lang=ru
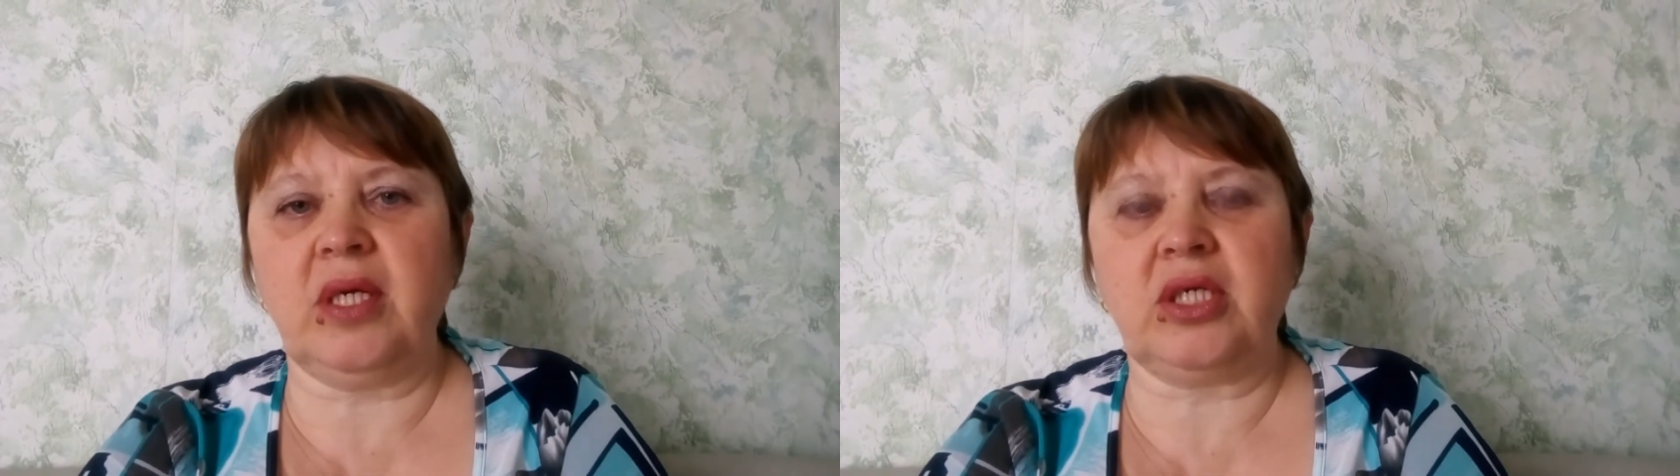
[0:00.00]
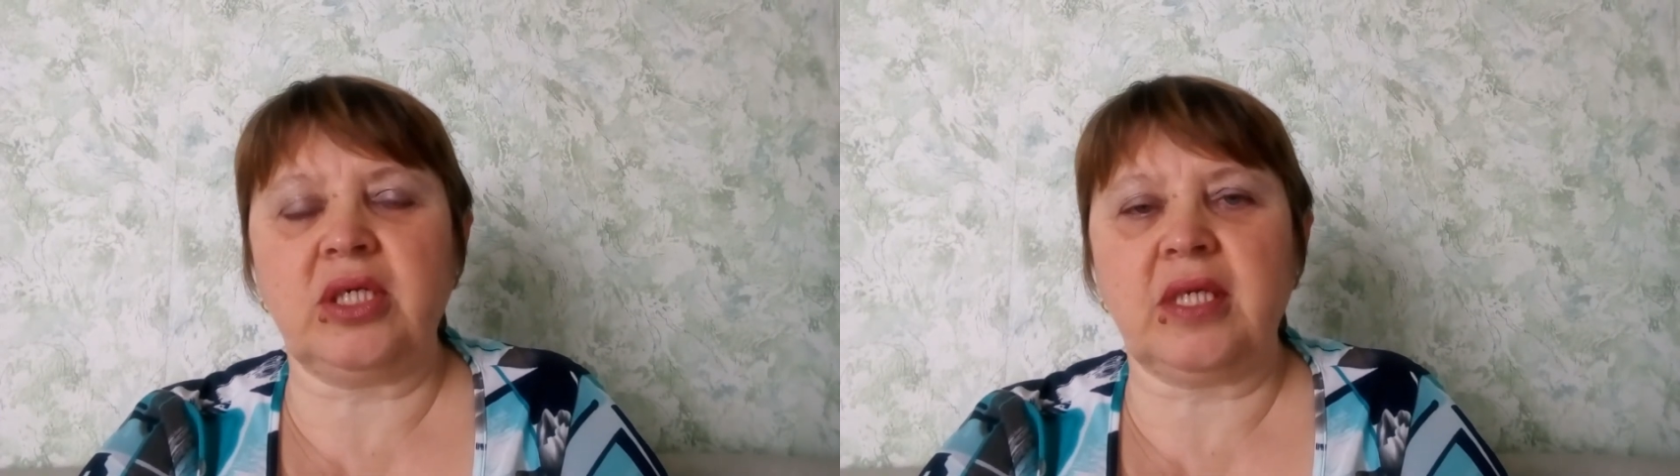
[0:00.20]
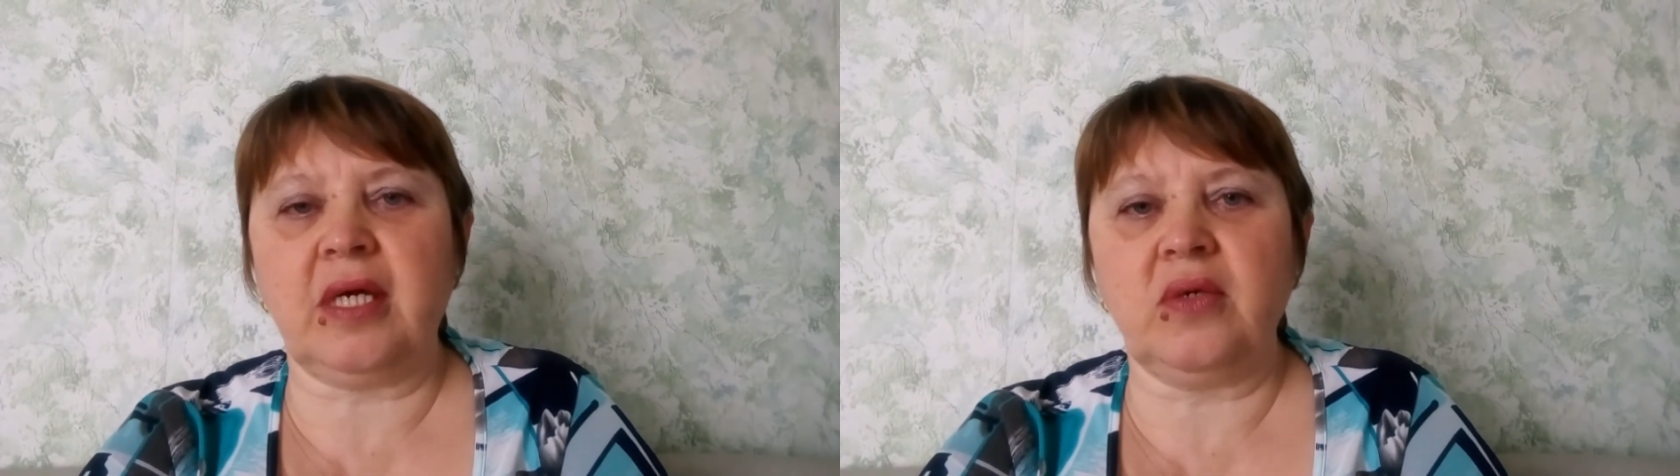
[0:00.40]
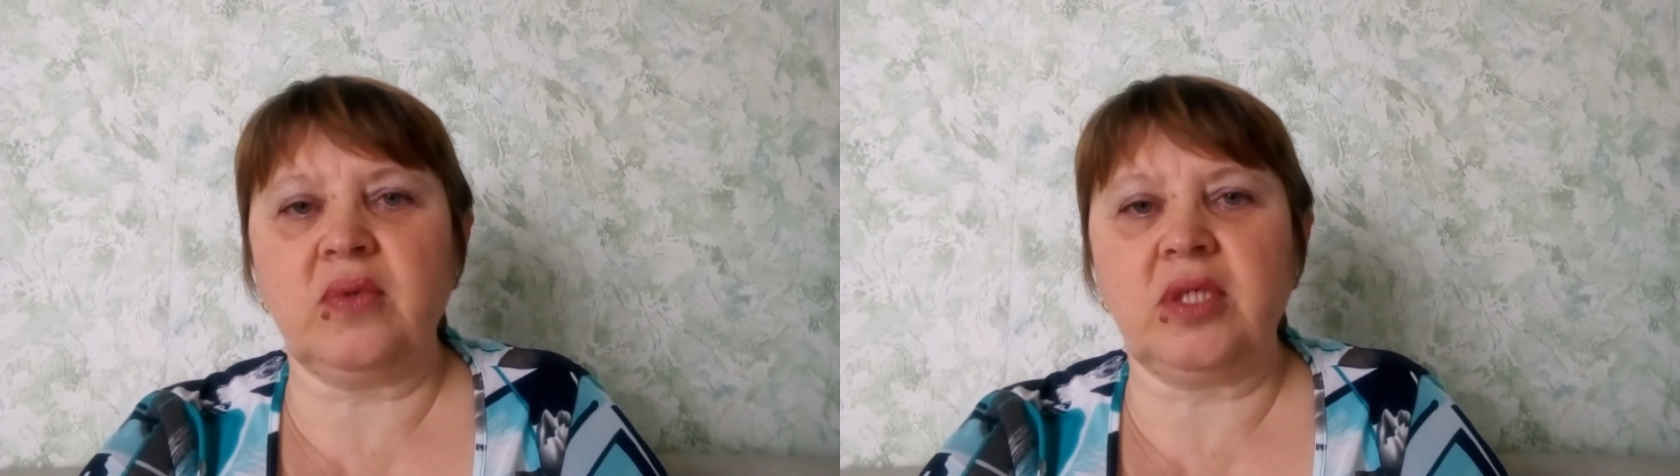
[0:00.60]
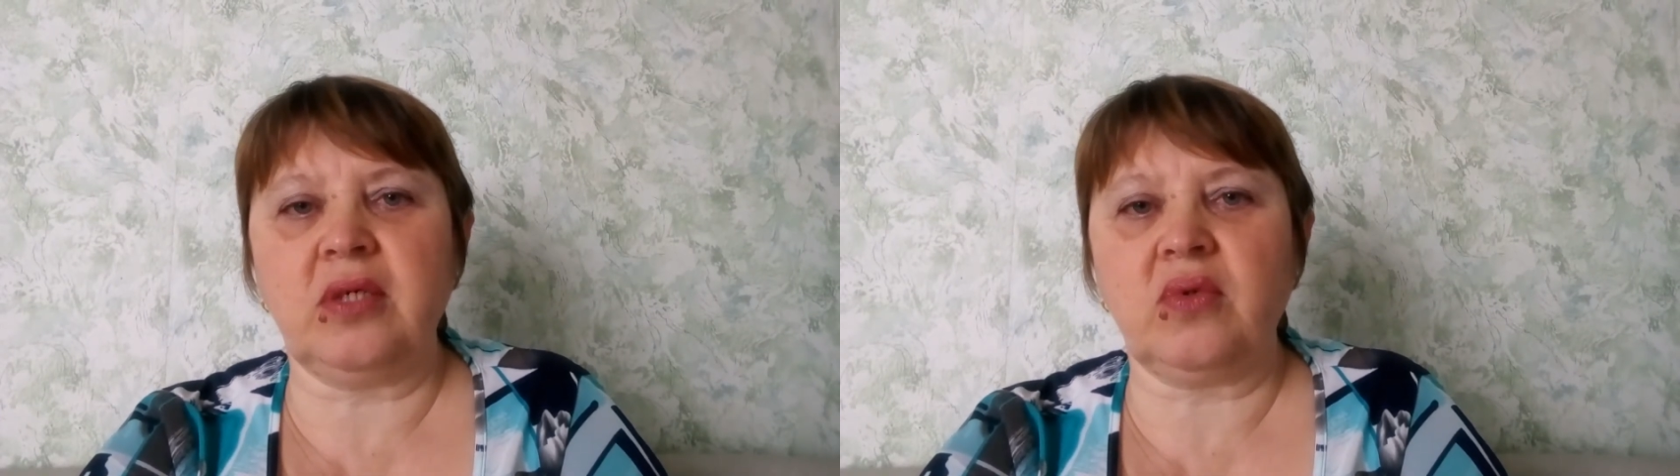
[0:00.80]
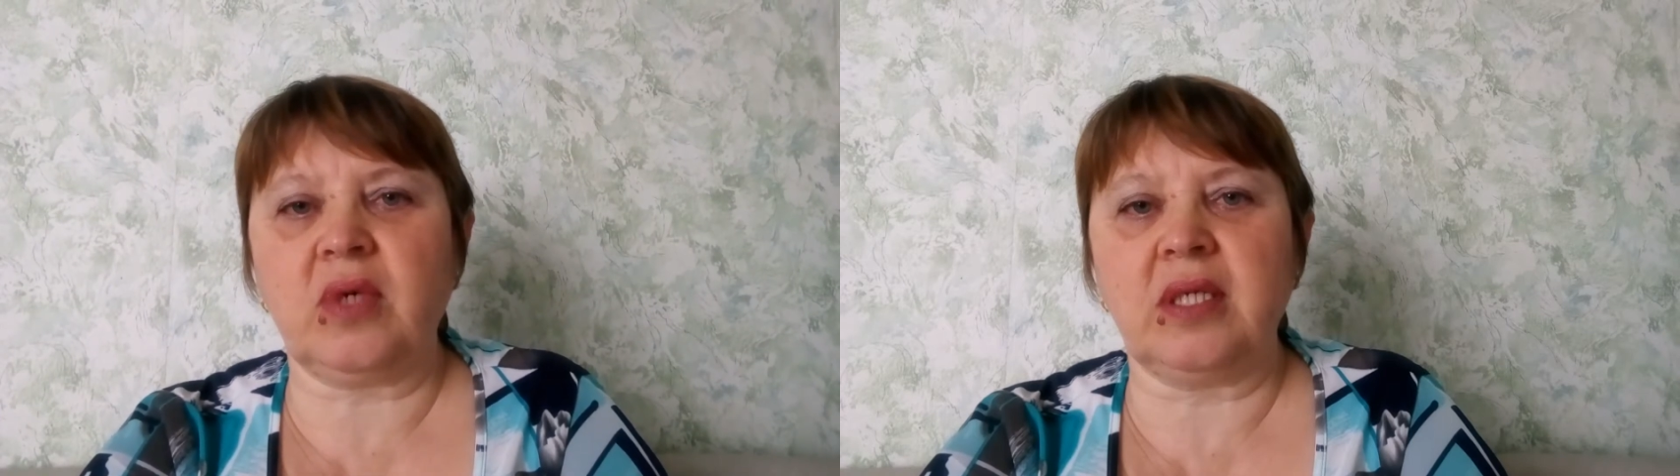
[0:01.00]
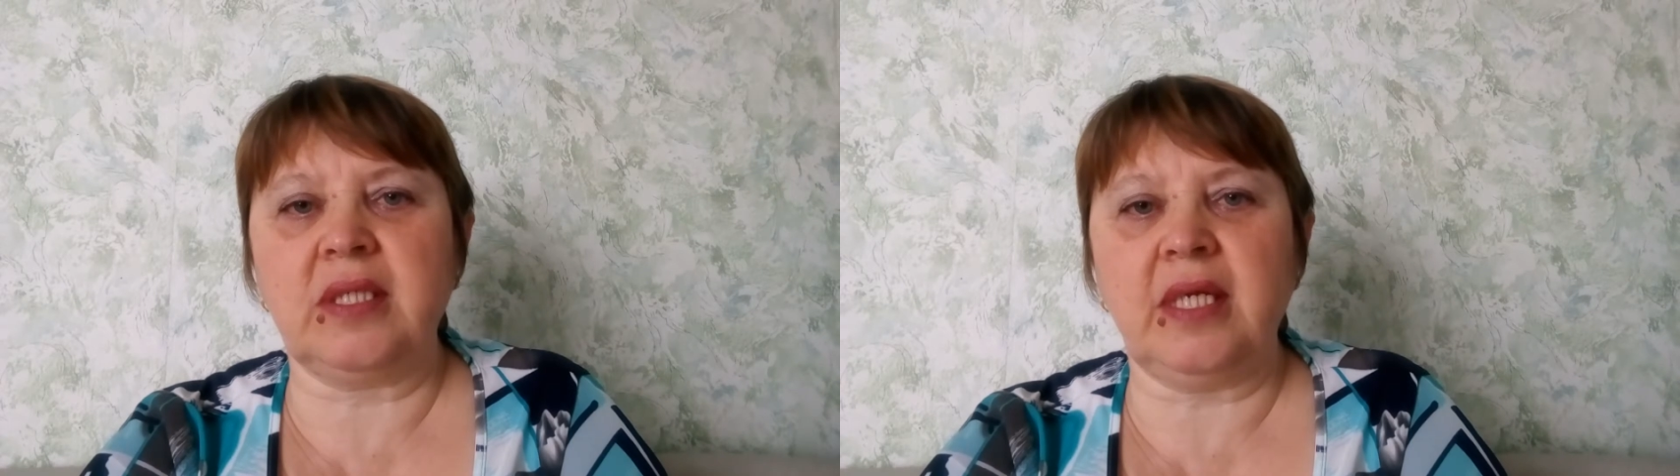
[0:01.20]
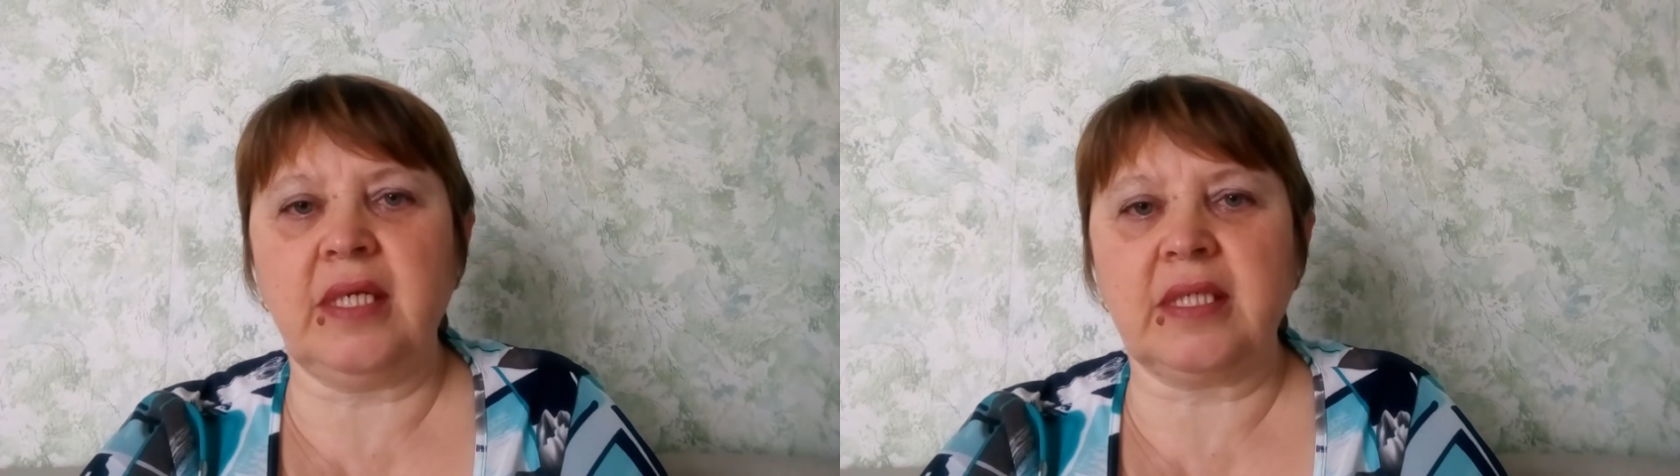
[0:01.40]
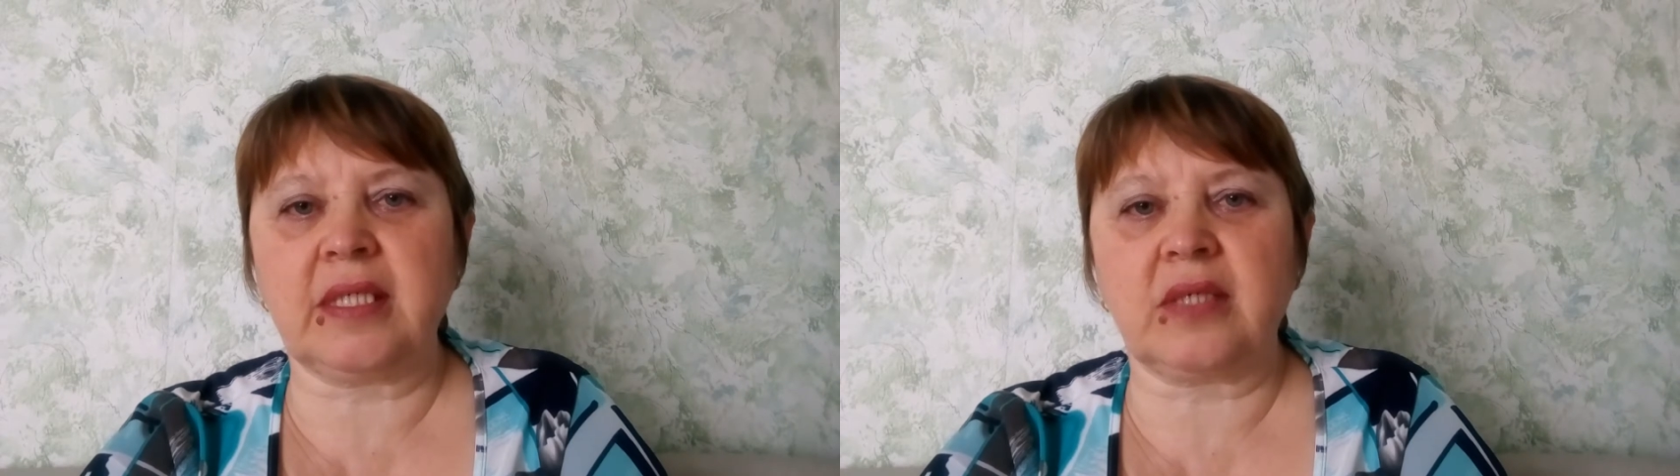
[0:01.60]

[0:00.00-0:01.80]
я считаю тех рукодельниц,